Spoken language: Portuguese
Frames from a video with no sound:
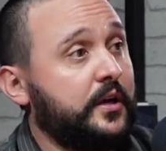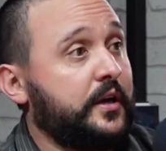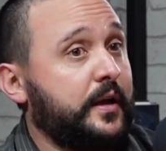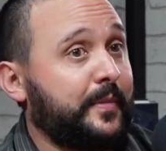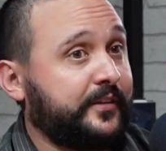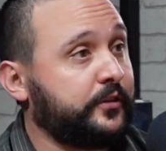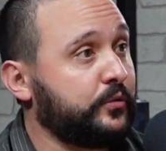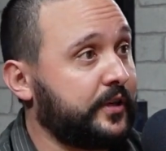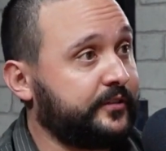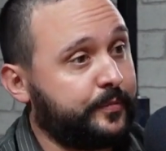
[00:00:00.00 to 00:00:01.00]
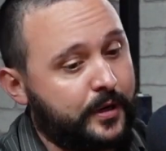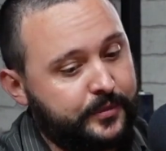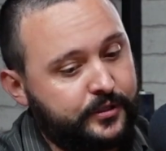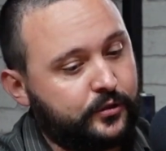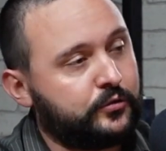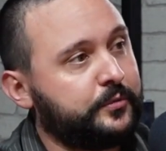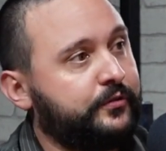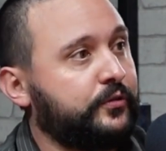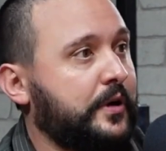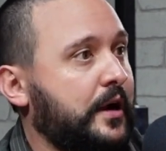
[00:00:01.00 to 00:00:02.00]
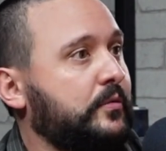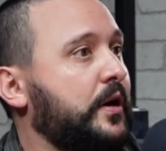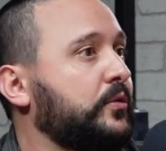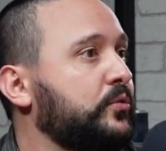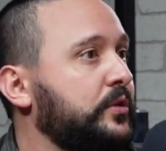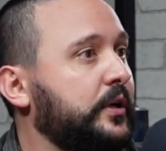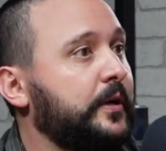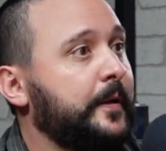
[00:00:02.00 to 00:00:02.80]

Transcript: É mais segurança para mim, de eu não me furar com a agulha.